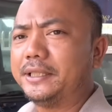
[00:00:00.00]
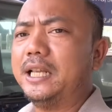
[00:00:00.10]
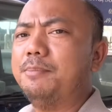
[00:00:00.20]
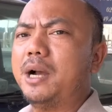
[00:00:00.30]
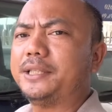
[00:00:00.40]

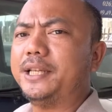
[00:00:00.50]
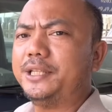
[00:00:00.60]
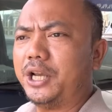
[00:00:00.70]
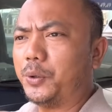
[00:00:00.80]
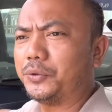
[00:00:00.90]

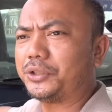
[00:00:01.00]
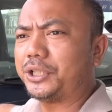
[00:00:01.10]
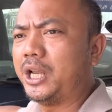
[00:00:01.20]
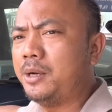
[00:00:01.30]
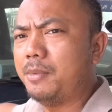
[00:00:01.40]
99 triệu
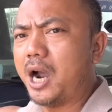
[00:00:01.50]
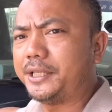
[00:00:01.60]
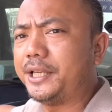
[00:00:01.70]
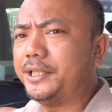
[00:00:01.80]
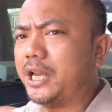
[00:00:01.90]

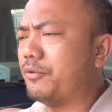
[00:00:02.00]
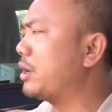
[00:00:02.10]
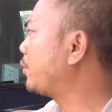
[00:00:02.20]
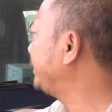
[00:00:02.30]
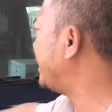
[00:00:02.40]
99 triệu
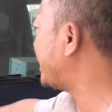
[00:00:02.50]
nha quý anh chị